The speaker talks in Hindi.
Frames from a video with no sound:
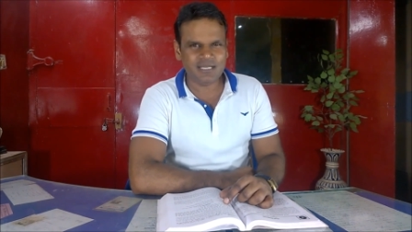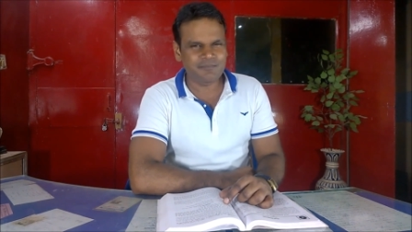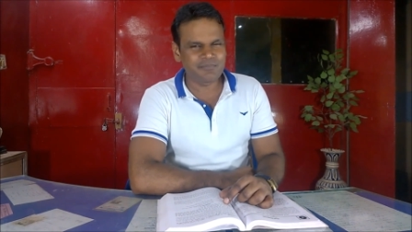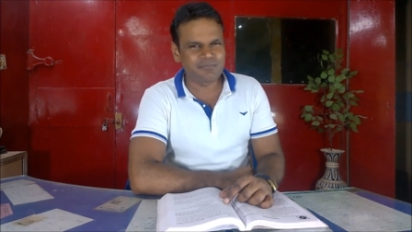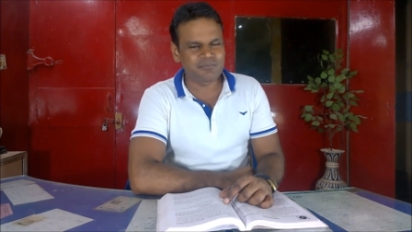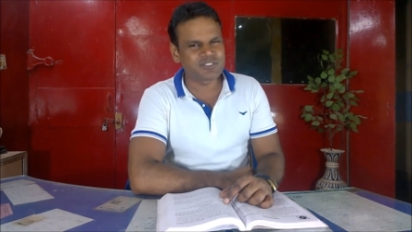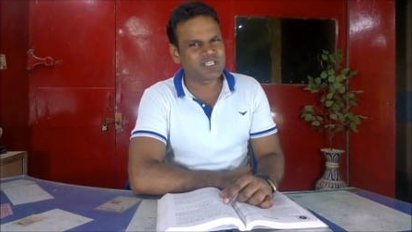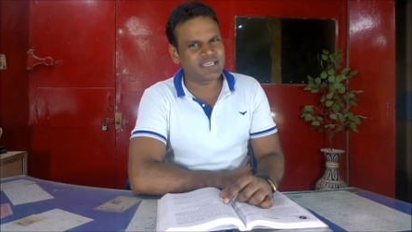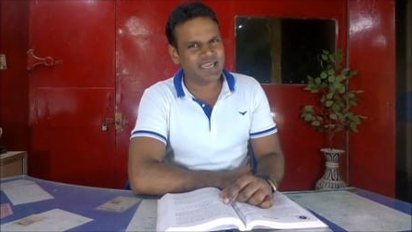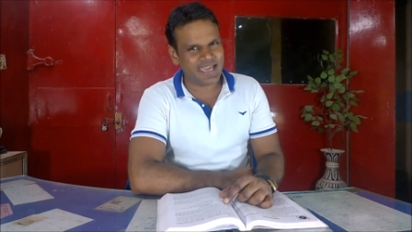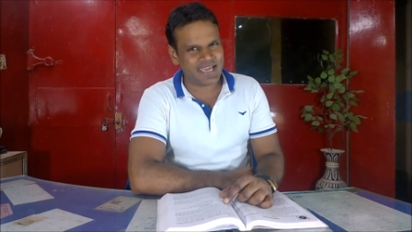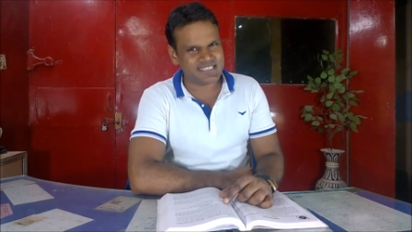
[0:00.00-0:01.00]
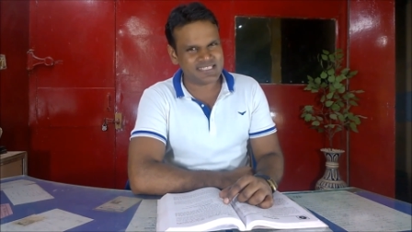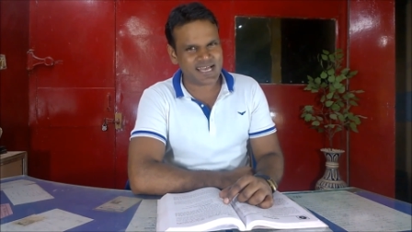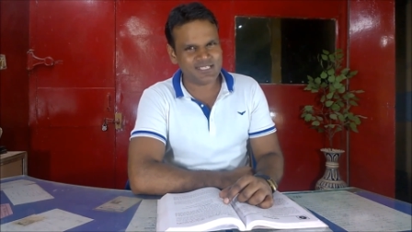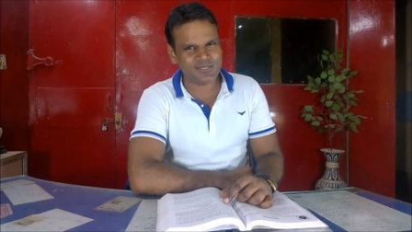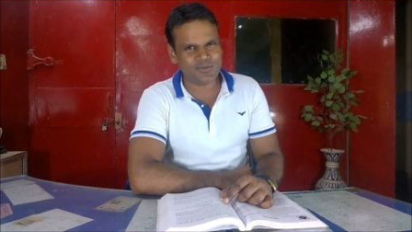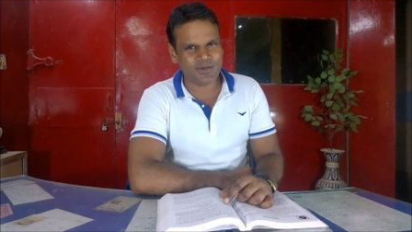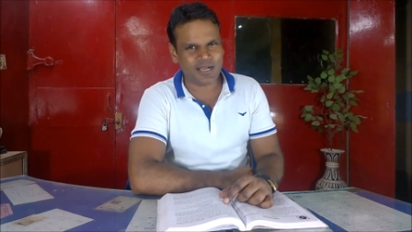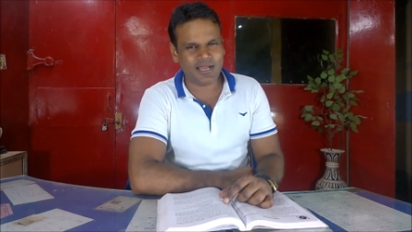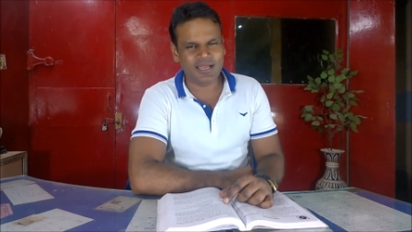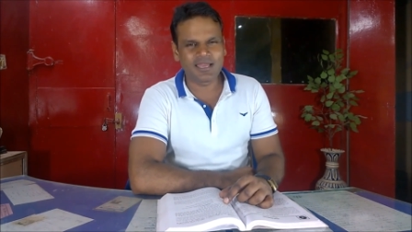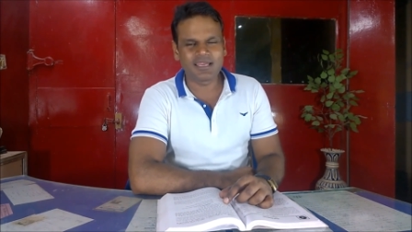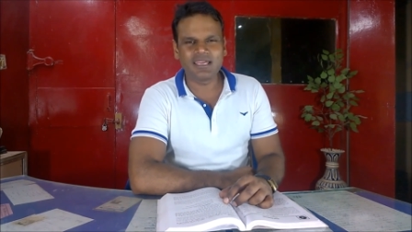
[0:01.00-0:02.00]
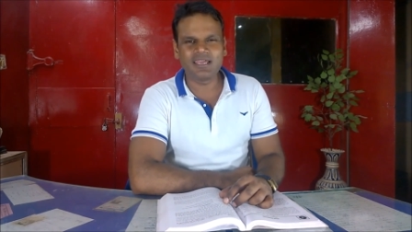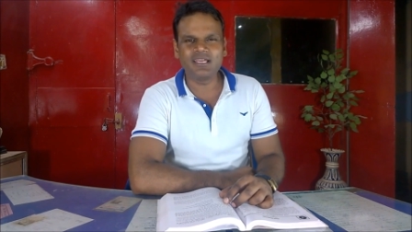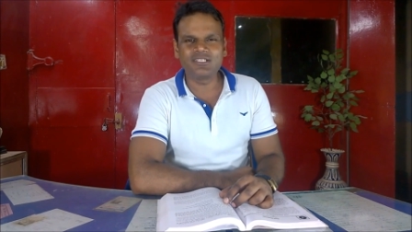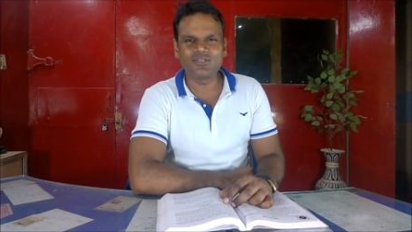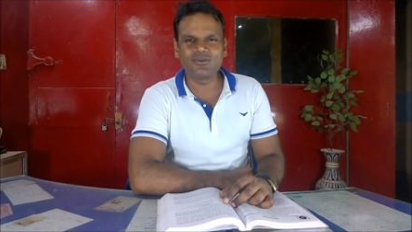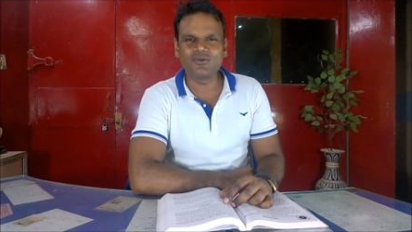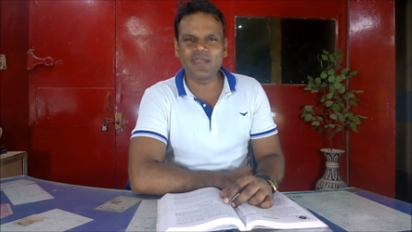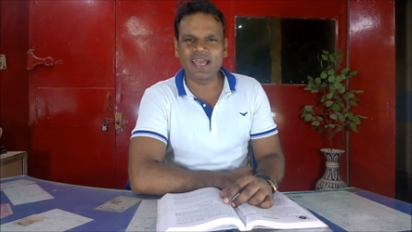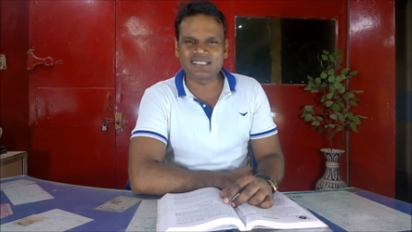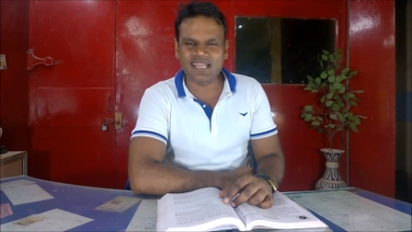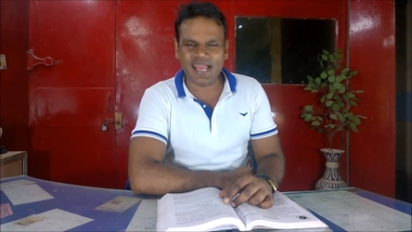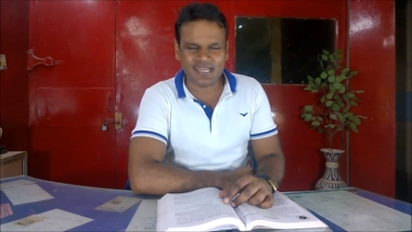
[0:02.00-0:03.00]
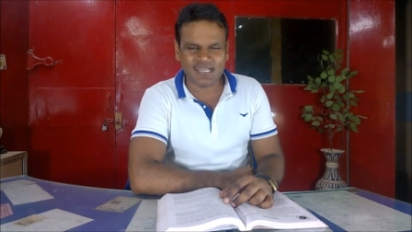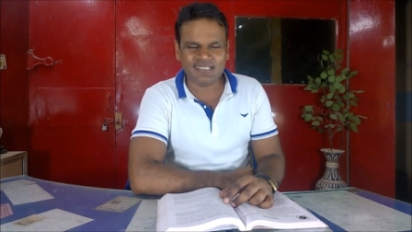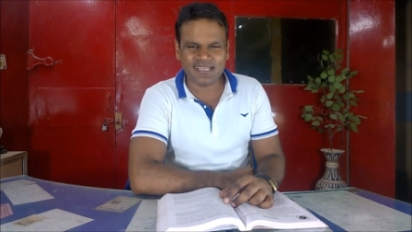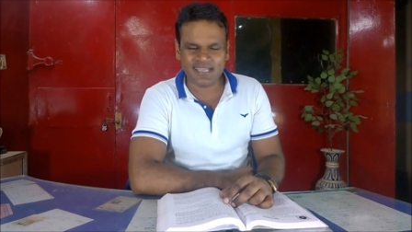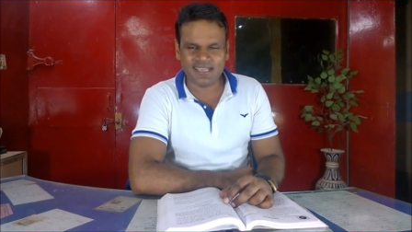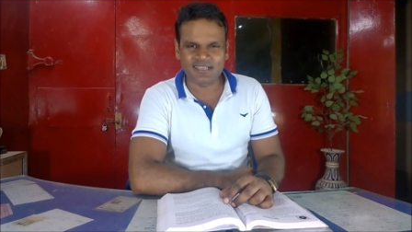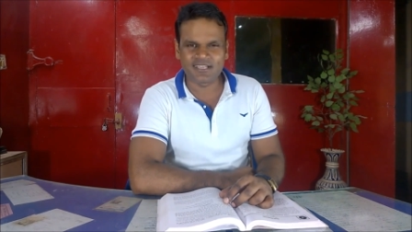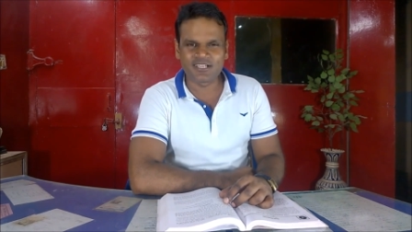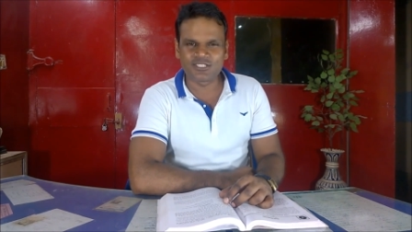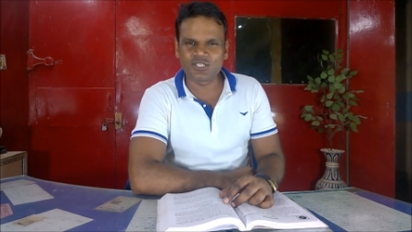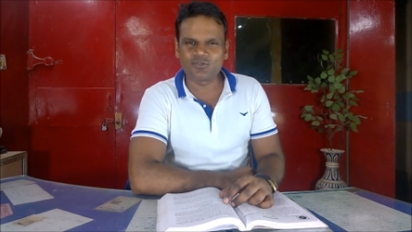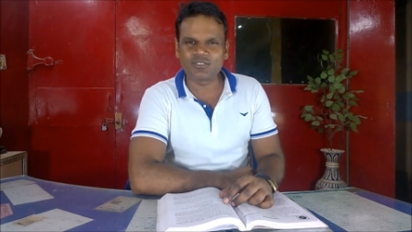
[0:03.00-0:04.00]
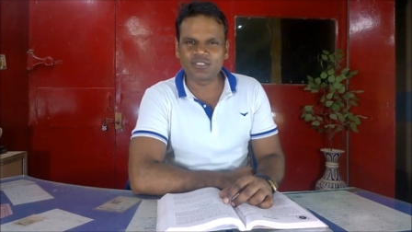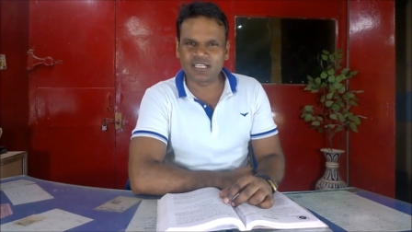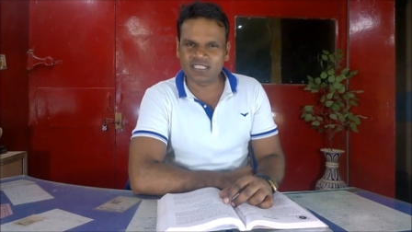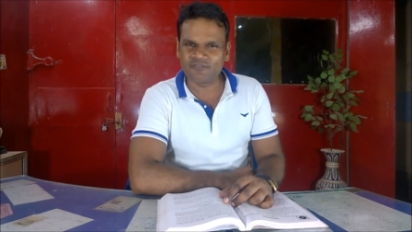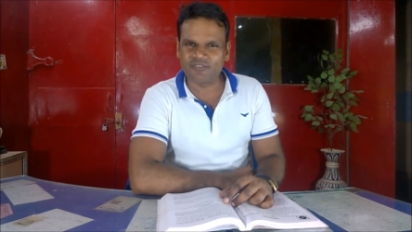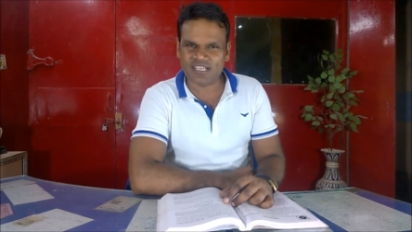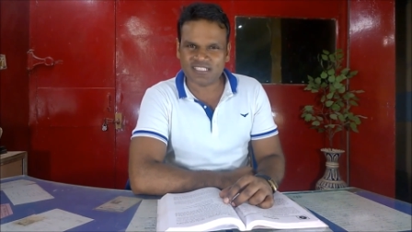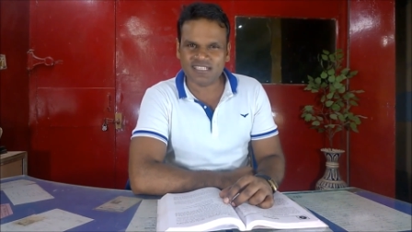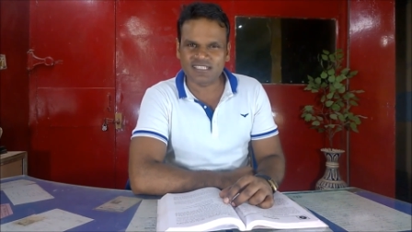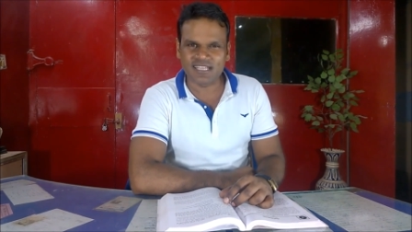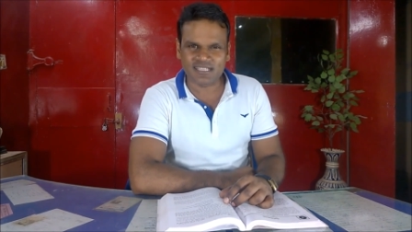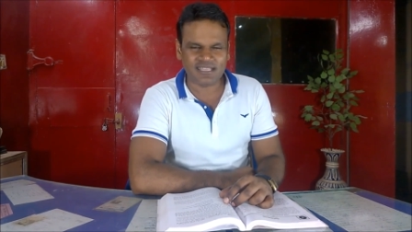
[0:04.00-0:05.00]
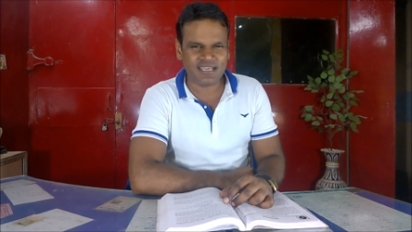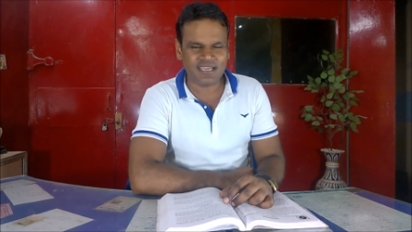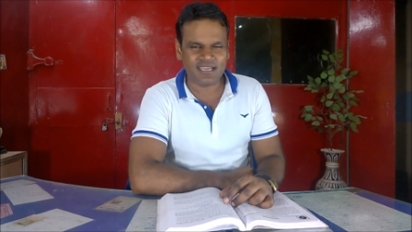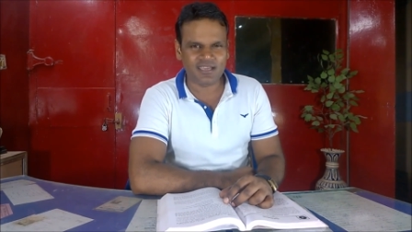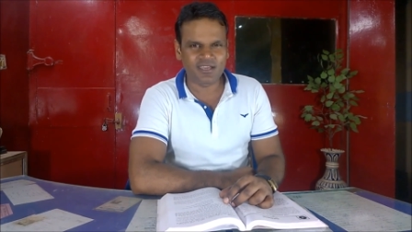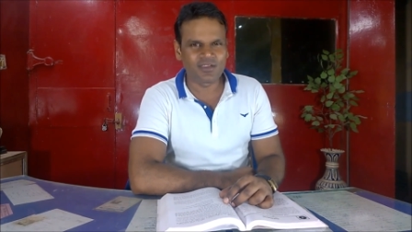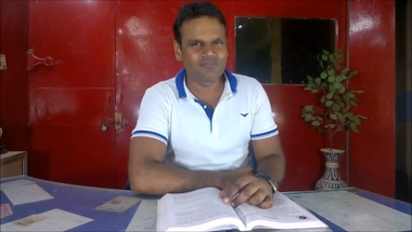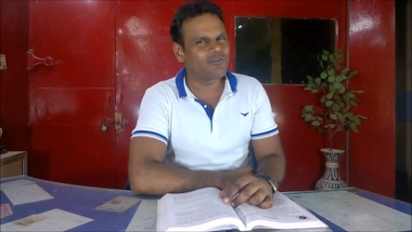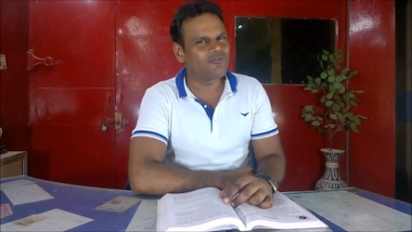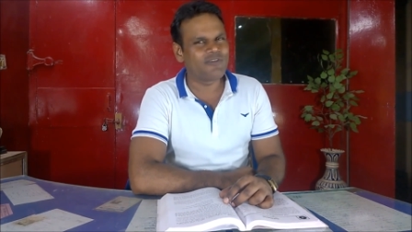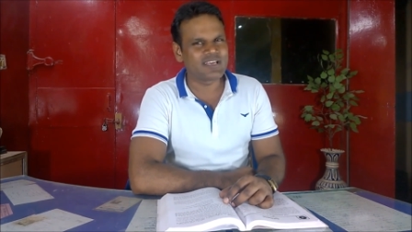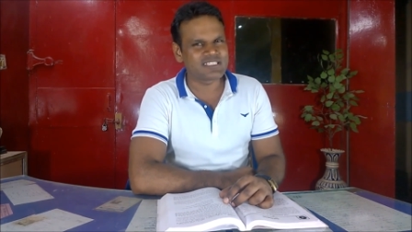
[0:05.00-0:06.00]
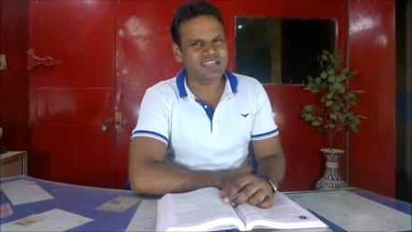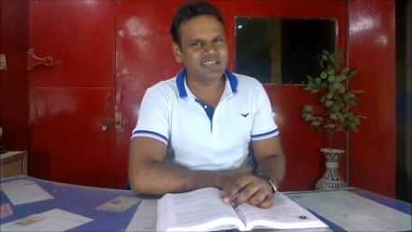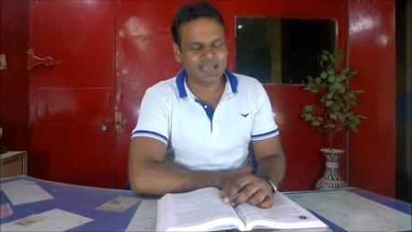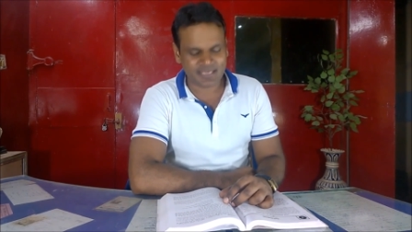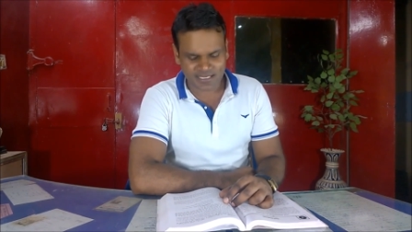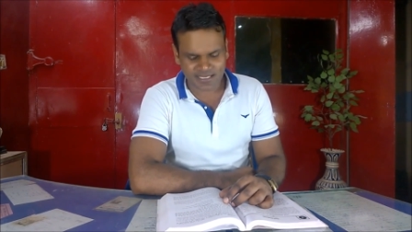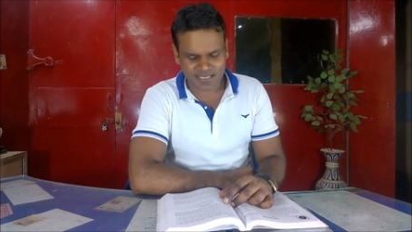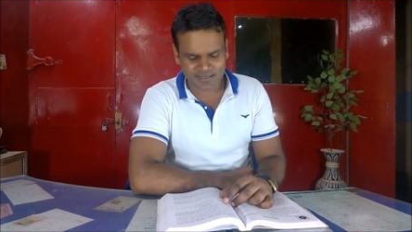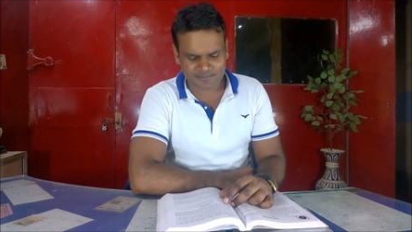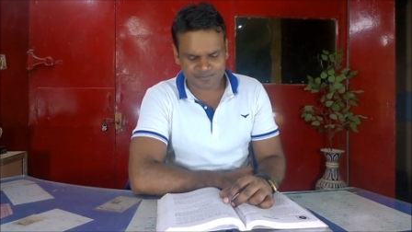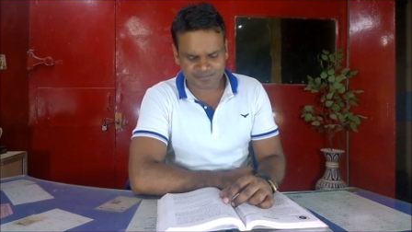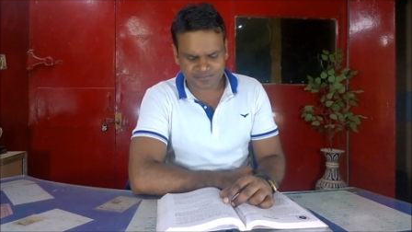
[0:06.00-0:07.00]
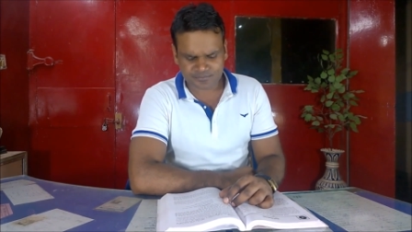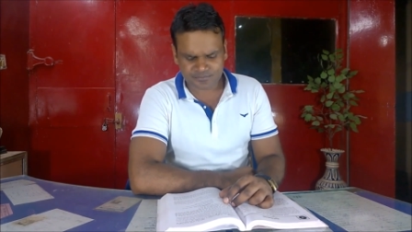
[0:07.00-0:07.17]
जब मुझे ये एहसास हुआ कि जो एडल्ट हैं जो वो दिख, वैसे दिखते हैं वो वैसे नहीं हैं